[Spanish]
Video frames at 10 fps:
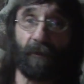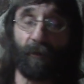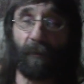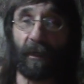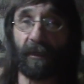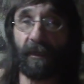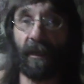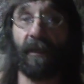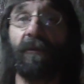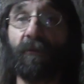irnos para
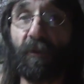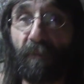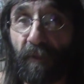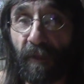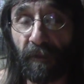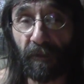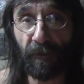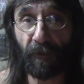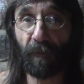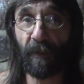allá, nos impiden
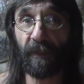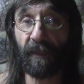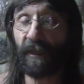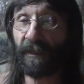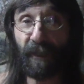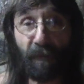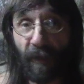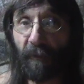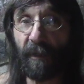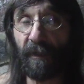irnos para allá.
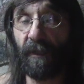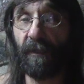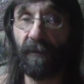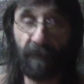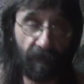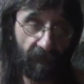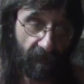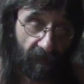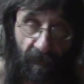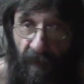Simplemente
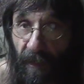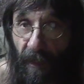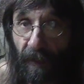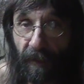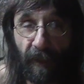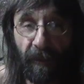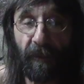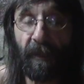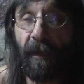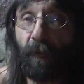esas cadenas
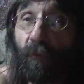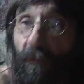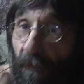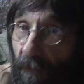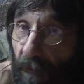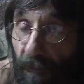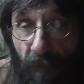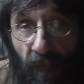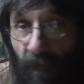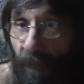te dejan un
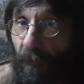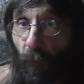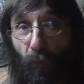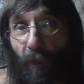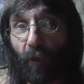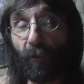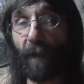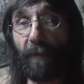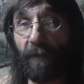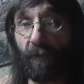único
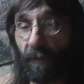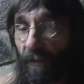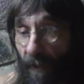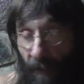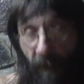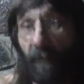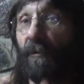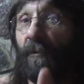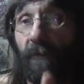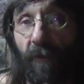camino,
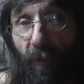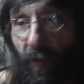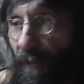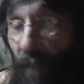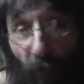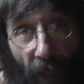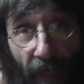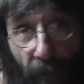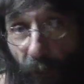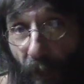como si
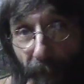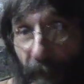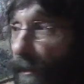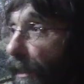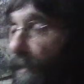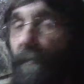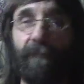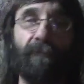fueras en una fila